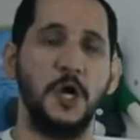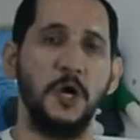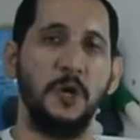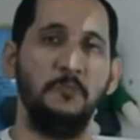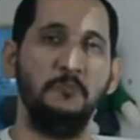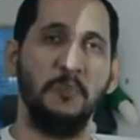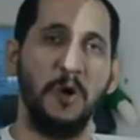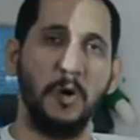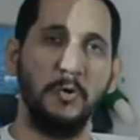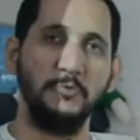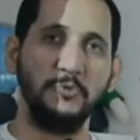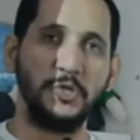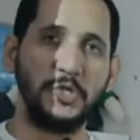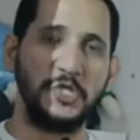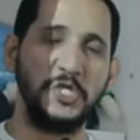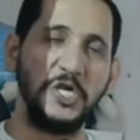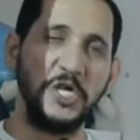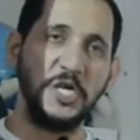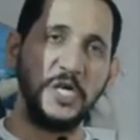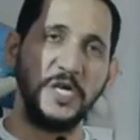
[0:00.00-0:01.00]
Bom
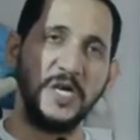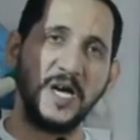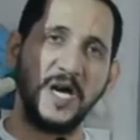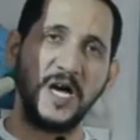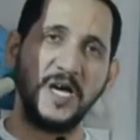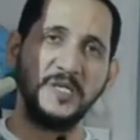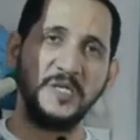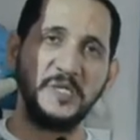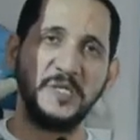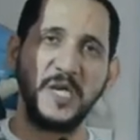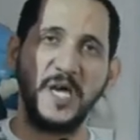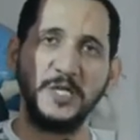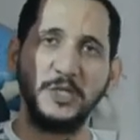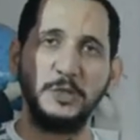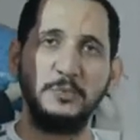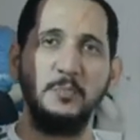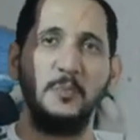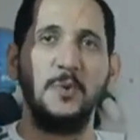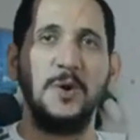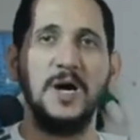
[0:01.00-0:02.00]
dia,
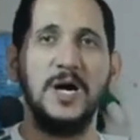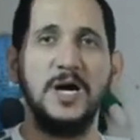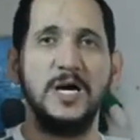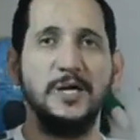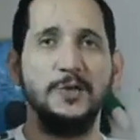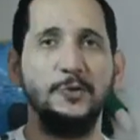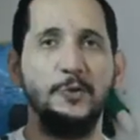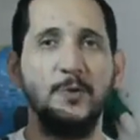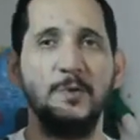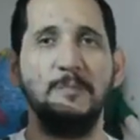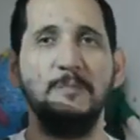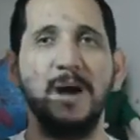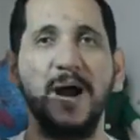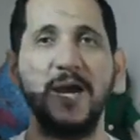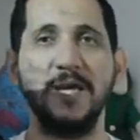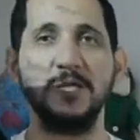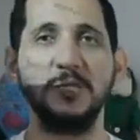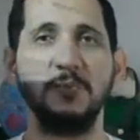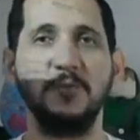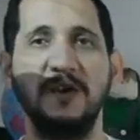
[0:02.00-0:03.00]
sétimo ano,
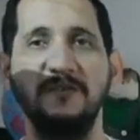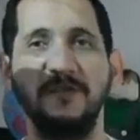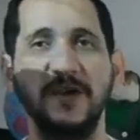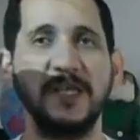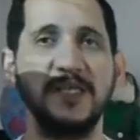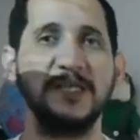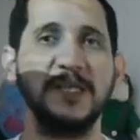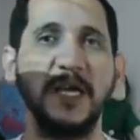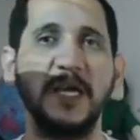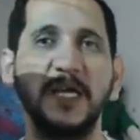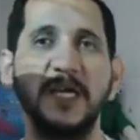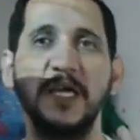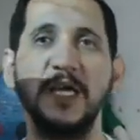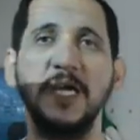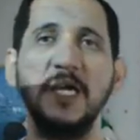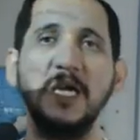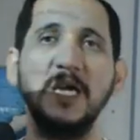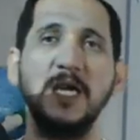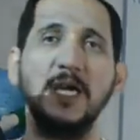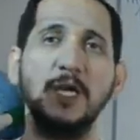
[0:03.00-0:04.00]
mais uma vez
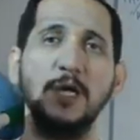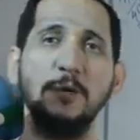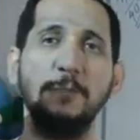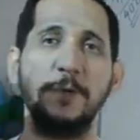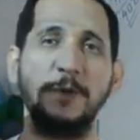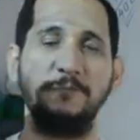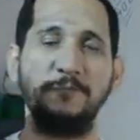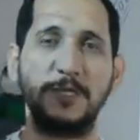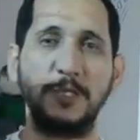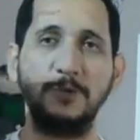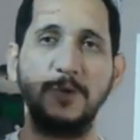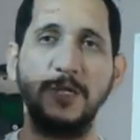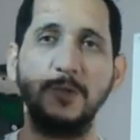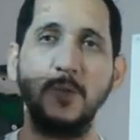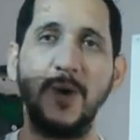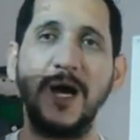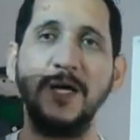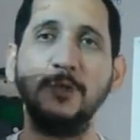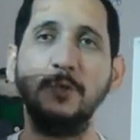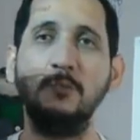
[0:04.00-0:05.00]
aqui, o professor
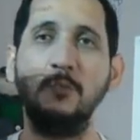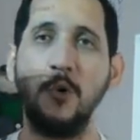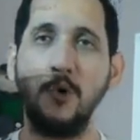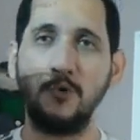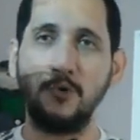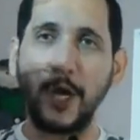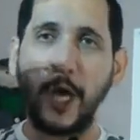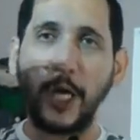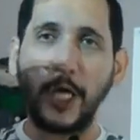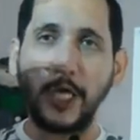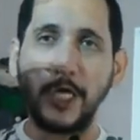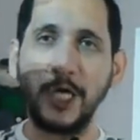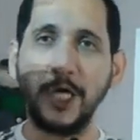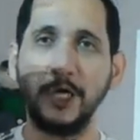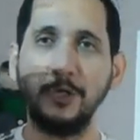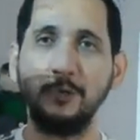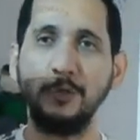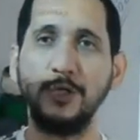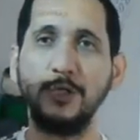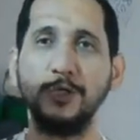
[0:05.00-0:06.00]
Eduardo Moura aqui
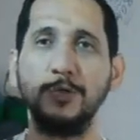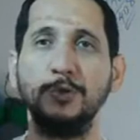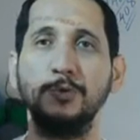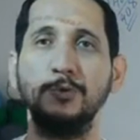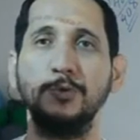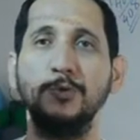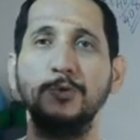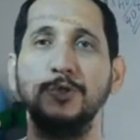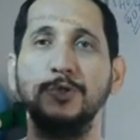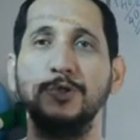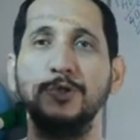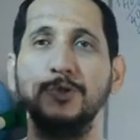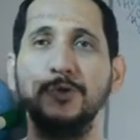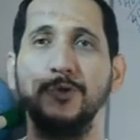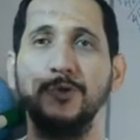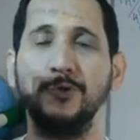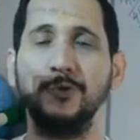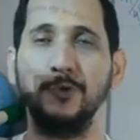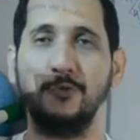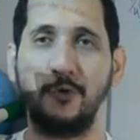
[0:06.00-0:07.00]
no estúdio,
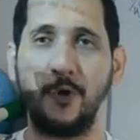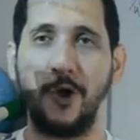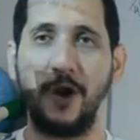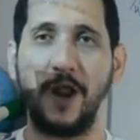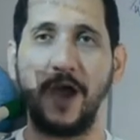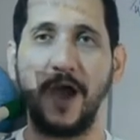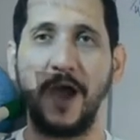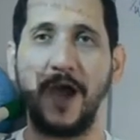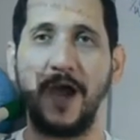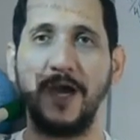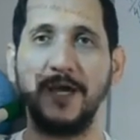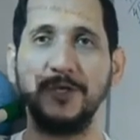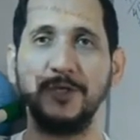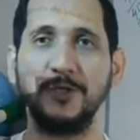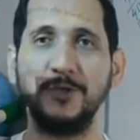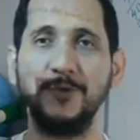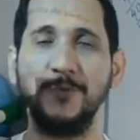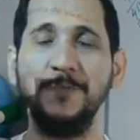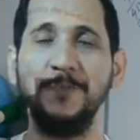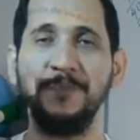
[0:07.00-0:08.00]
no
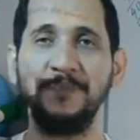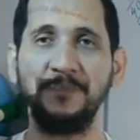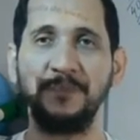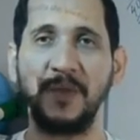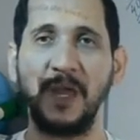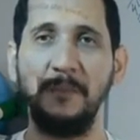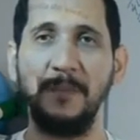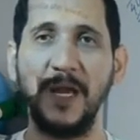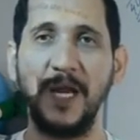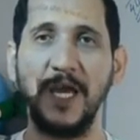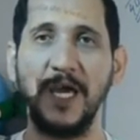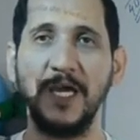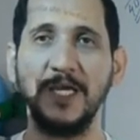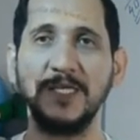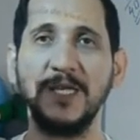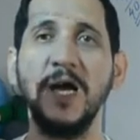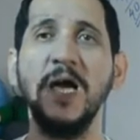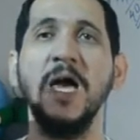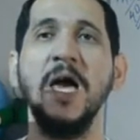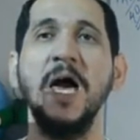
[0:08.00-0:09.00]
colégio,
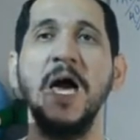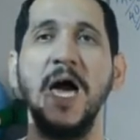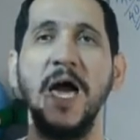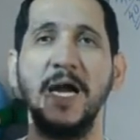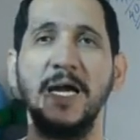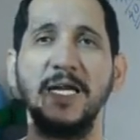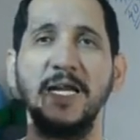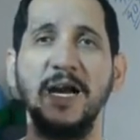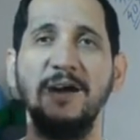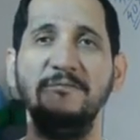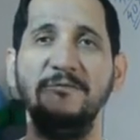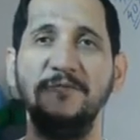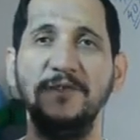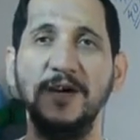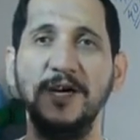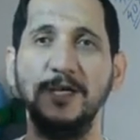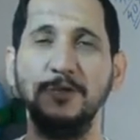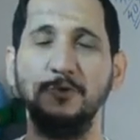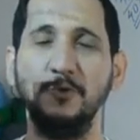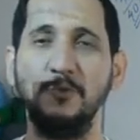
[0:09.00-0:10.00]
beleza?
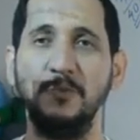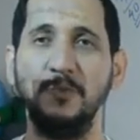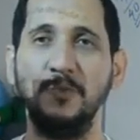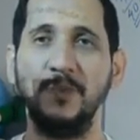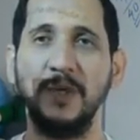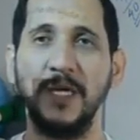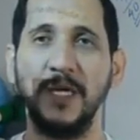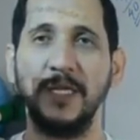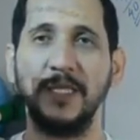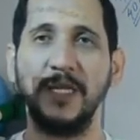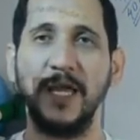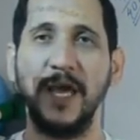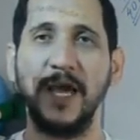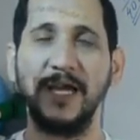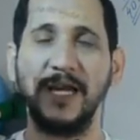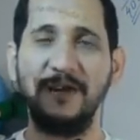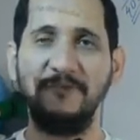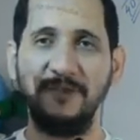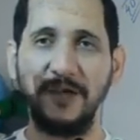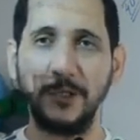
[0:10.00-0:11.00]
Gravando, né,
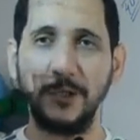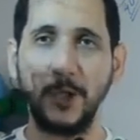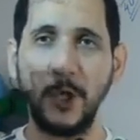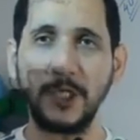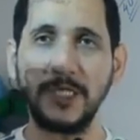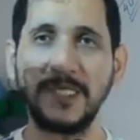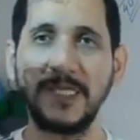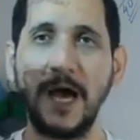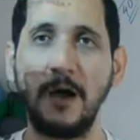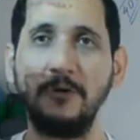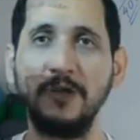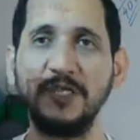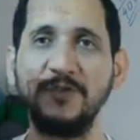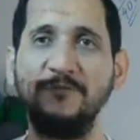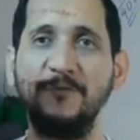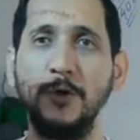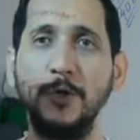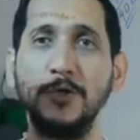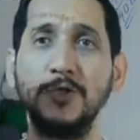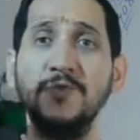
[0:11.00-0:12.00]
gravando nossa aula de
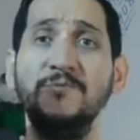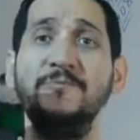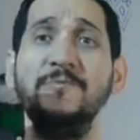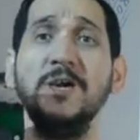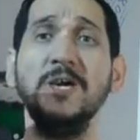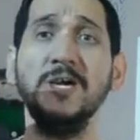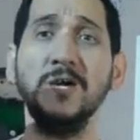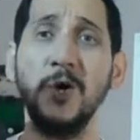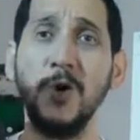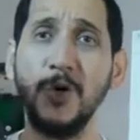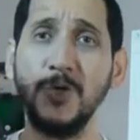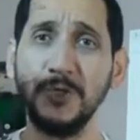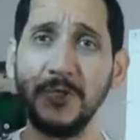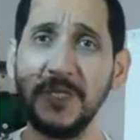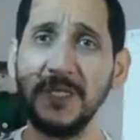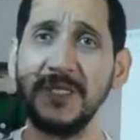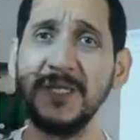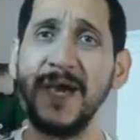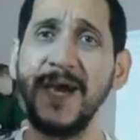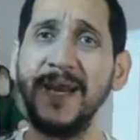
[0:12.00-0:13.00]
filosofia e hoje
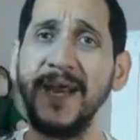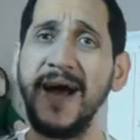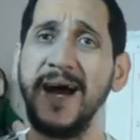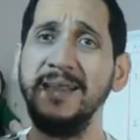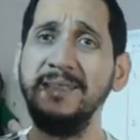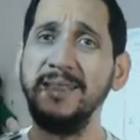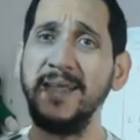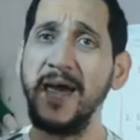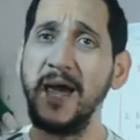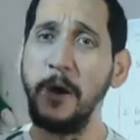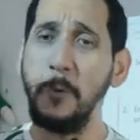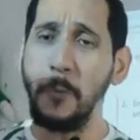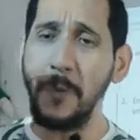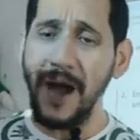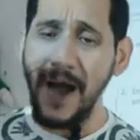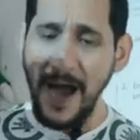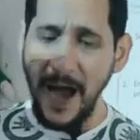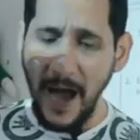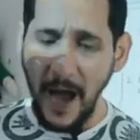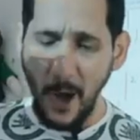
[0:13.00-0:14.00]
será, né, uma
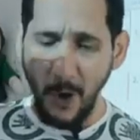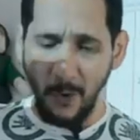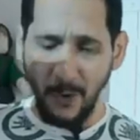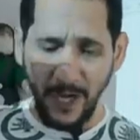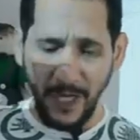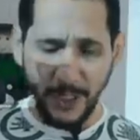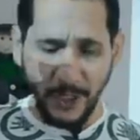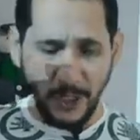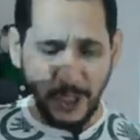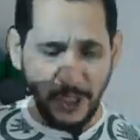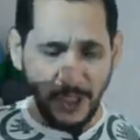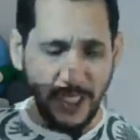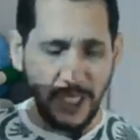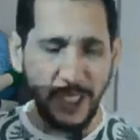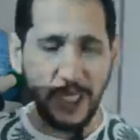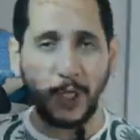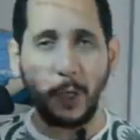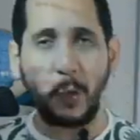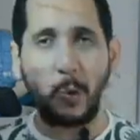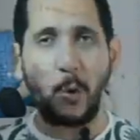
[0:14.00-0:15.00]
aula
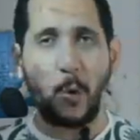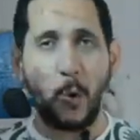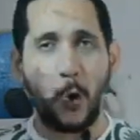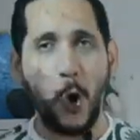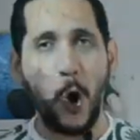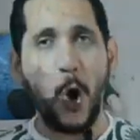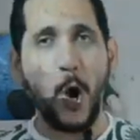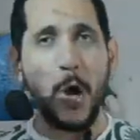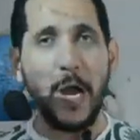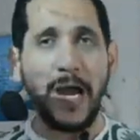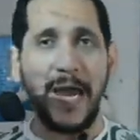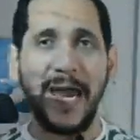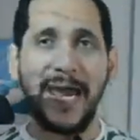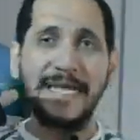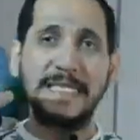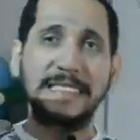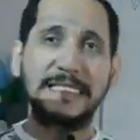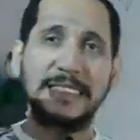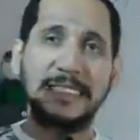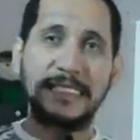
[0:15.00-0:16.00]
de
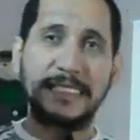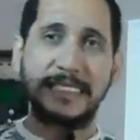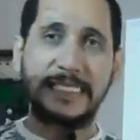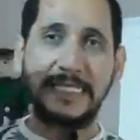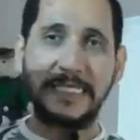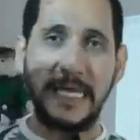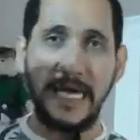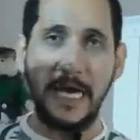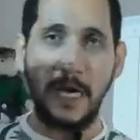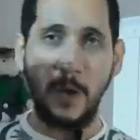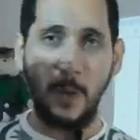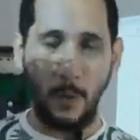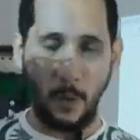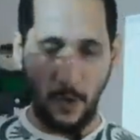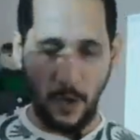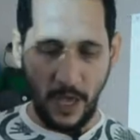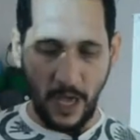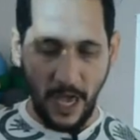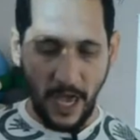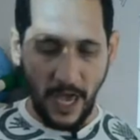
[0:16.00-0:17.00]
correção,
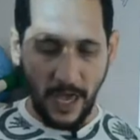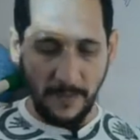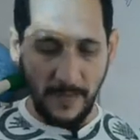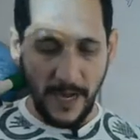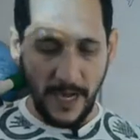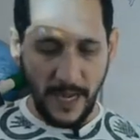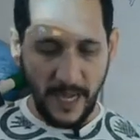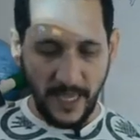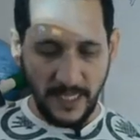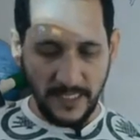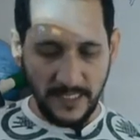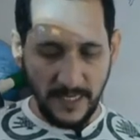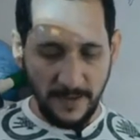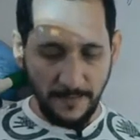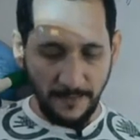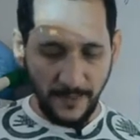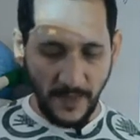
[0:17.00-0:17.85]
beleza?